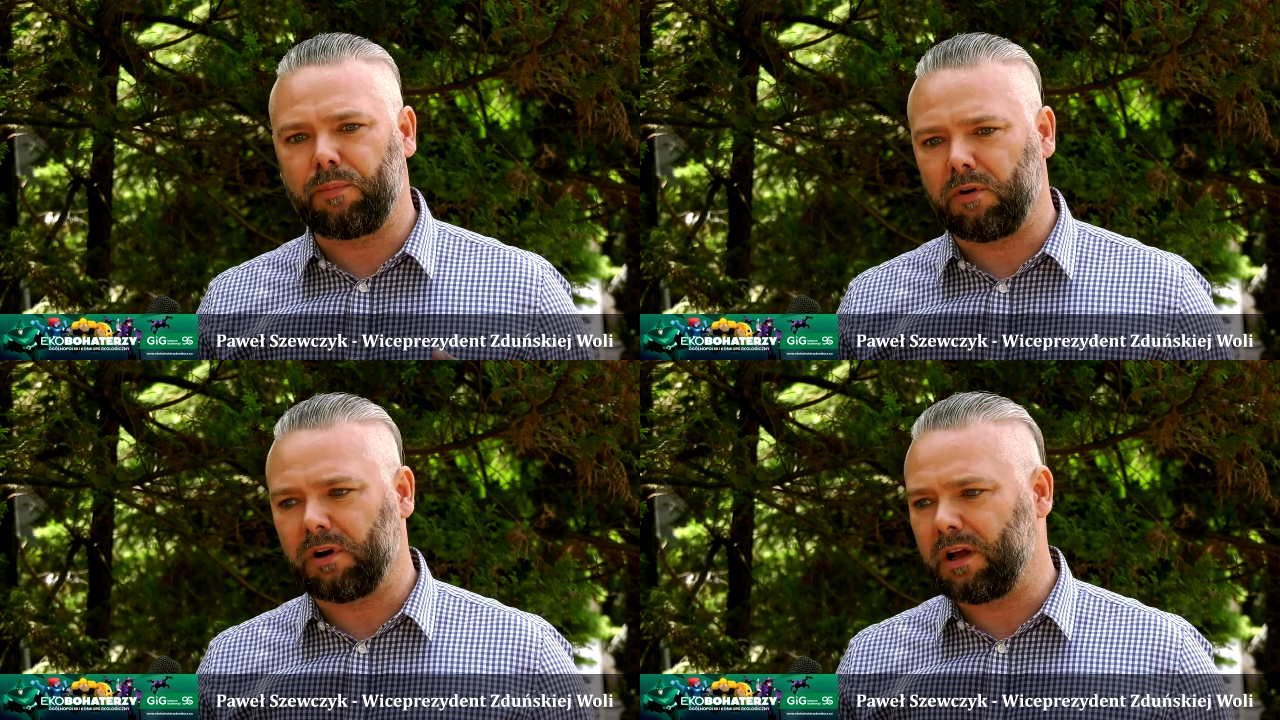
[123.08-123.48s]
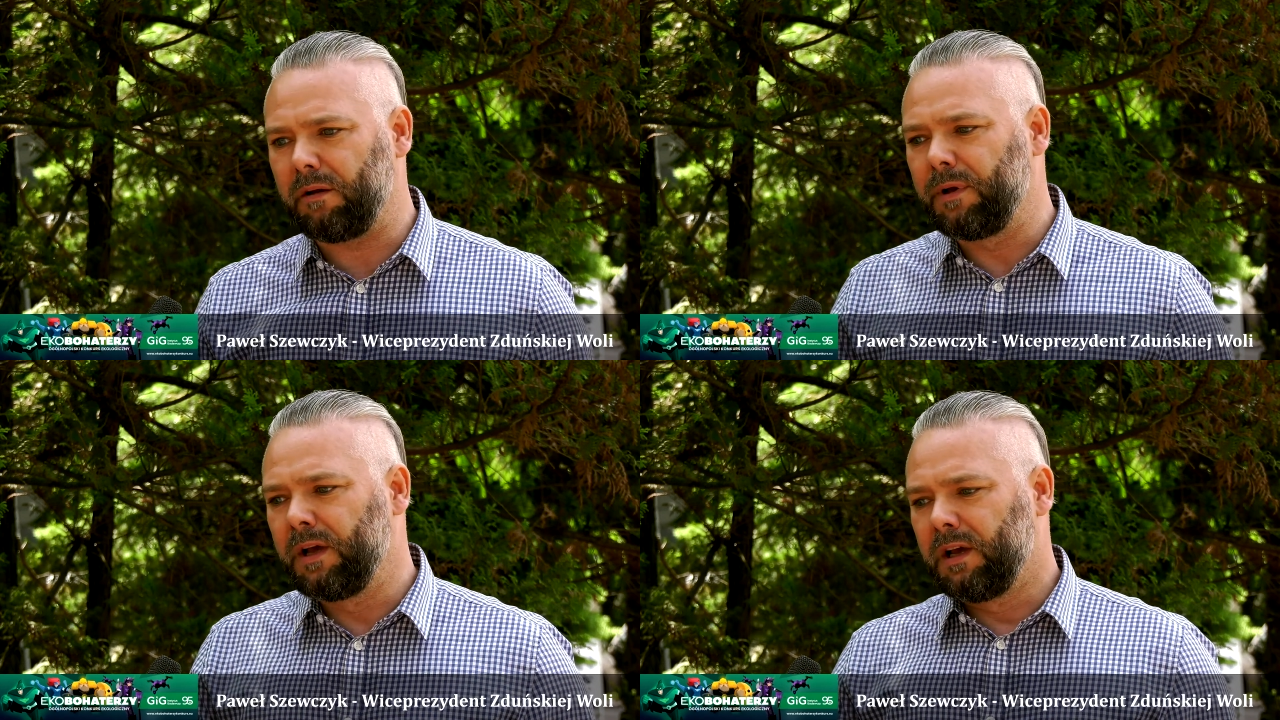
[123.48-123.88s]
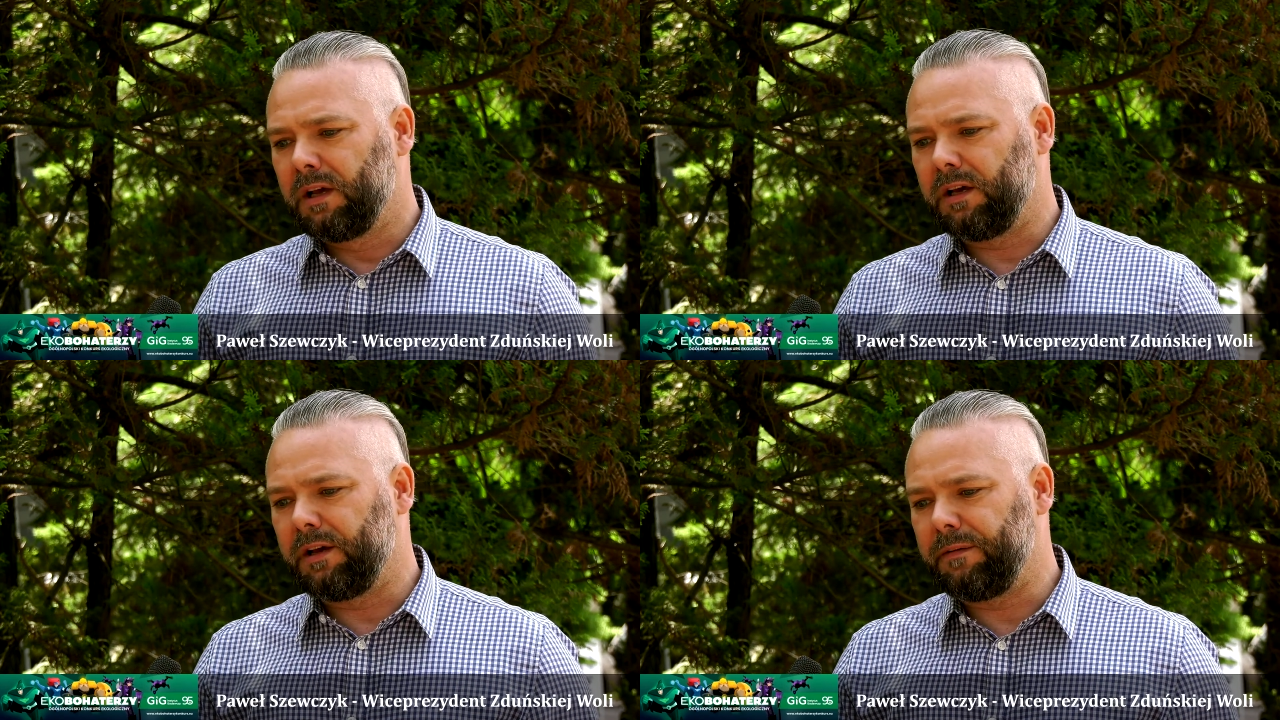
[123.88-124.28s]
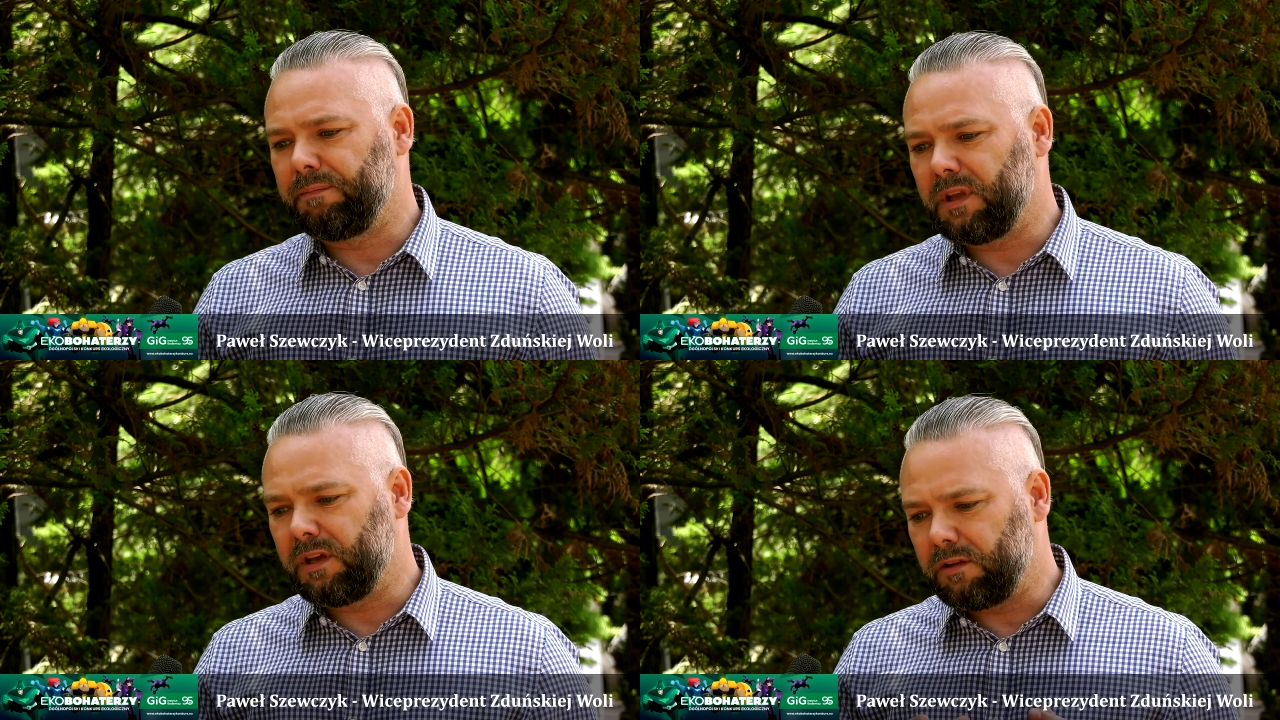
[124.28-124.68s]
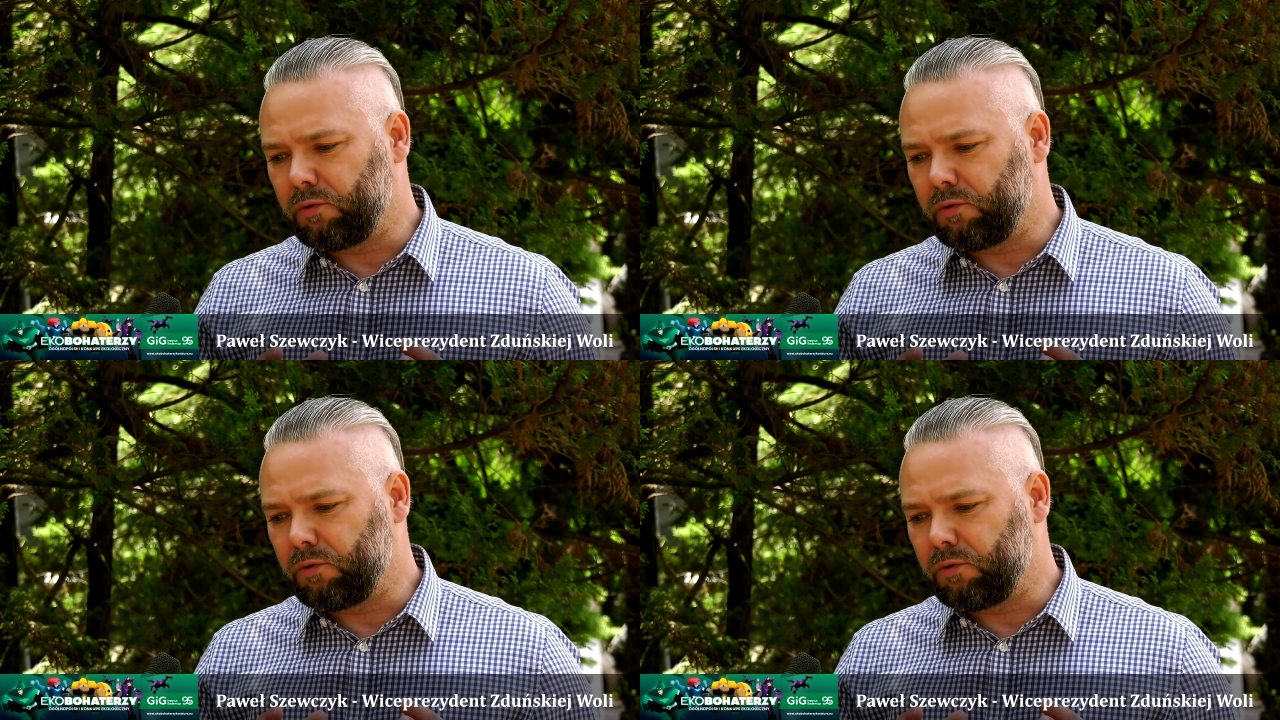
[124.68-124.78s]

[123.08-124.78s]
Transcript: program e, e,